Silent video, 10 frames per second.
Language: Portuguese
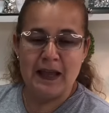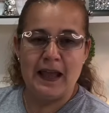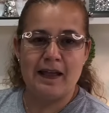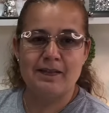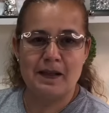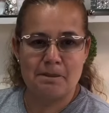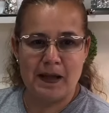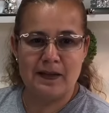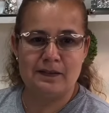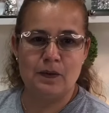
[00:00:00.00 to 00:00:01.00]
Essa
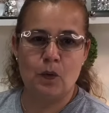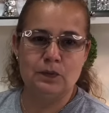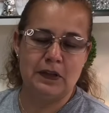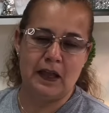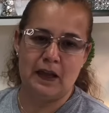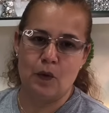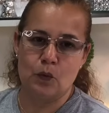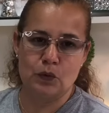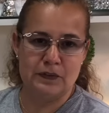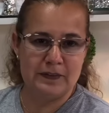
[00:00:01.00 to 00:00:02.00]
base contém
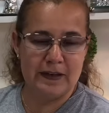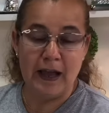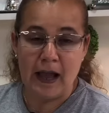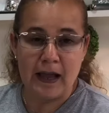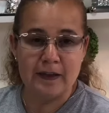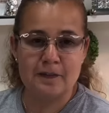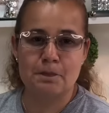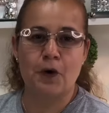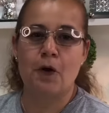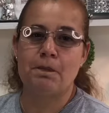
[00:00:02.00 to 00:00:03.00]
álcool de cereais,
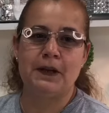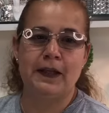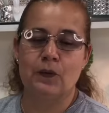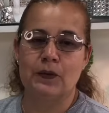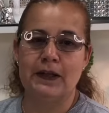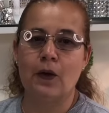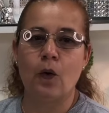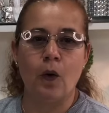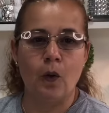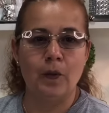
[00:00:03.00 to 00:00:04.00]
propileno
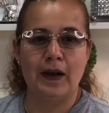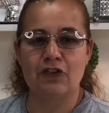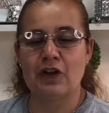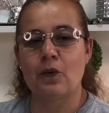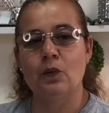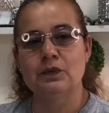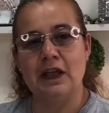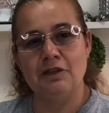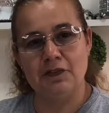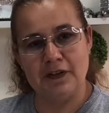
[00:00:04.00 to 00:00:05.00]
glicol, ela já
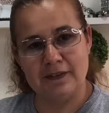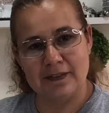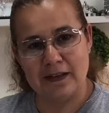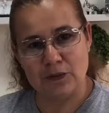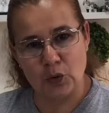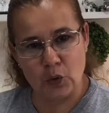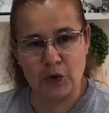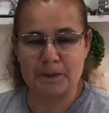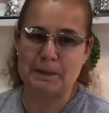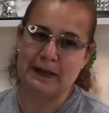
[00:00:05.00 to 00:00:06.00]
contém
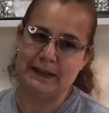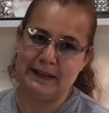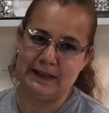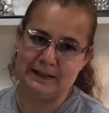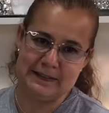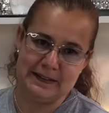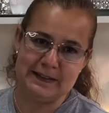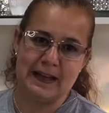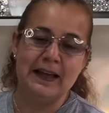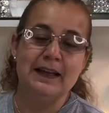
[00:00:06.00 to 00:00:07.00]
fixador,
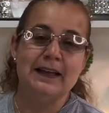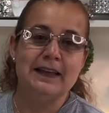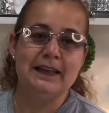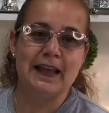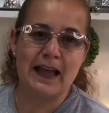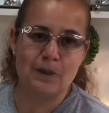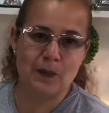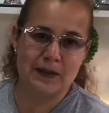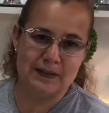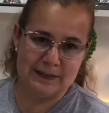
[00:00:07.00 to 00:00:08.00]
bactericida e
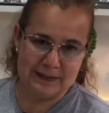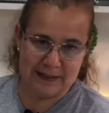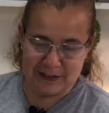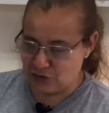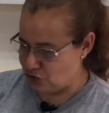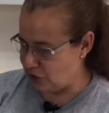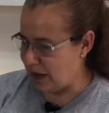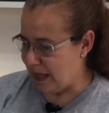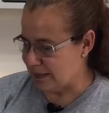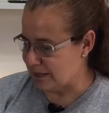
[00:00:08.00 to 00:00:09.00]
água
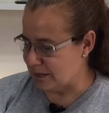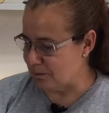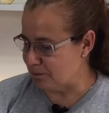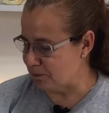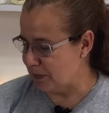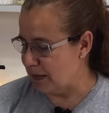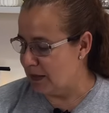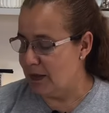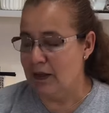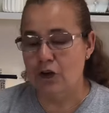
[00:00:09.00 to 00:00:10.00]
destilada.
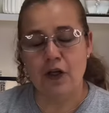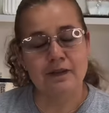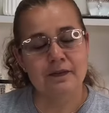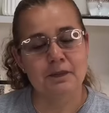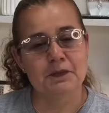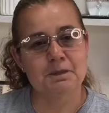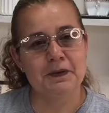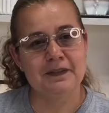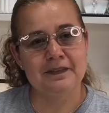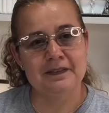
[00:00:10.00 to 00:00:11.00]
Nós vamos
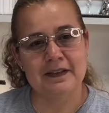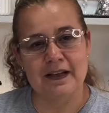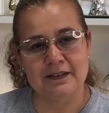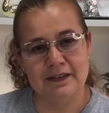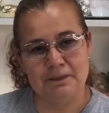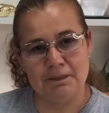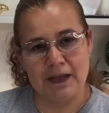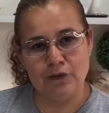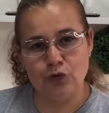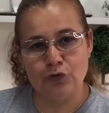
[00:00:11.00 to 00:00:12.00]
precisar
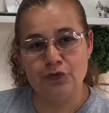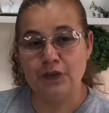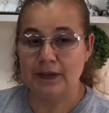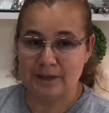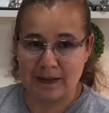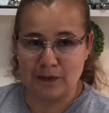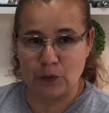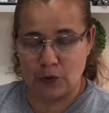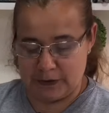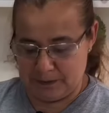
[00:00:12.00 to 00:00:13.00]
também do fixador.